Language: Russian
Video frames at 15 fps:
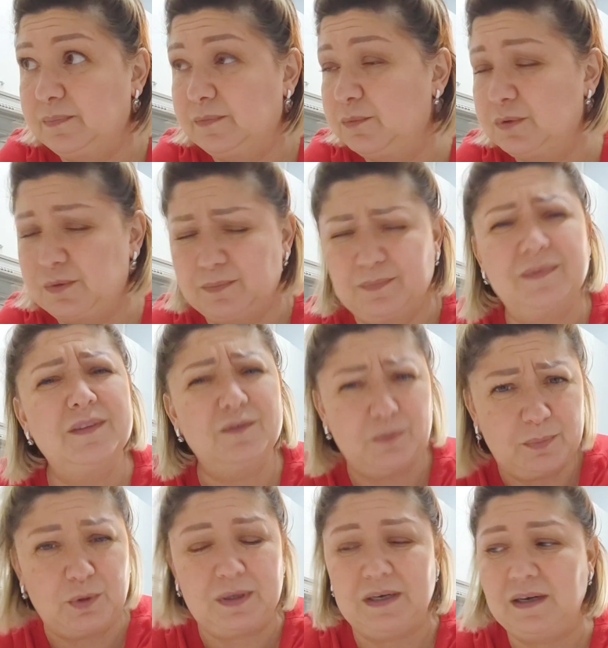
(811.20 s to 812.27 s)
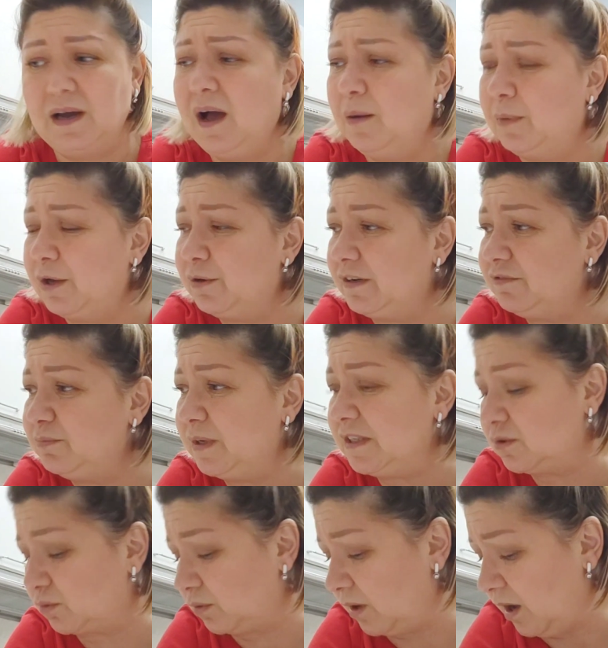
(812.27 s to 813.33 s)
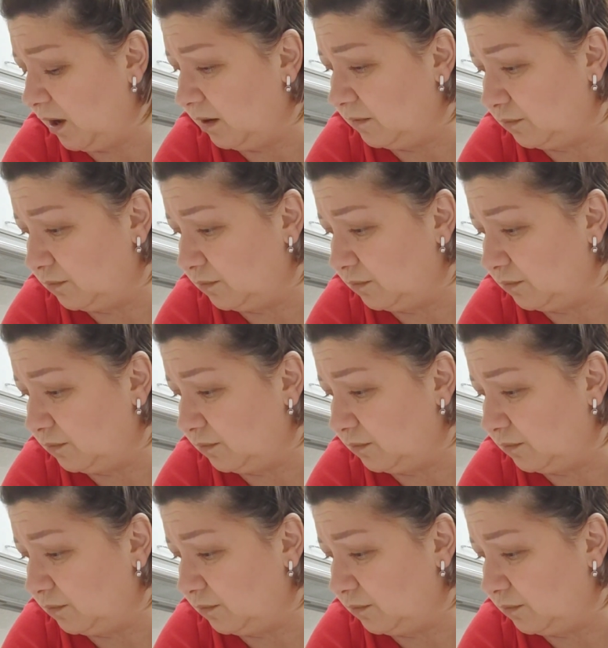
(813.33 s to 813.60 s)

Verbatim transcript: в общем, ну, вы поняли мою арифметику,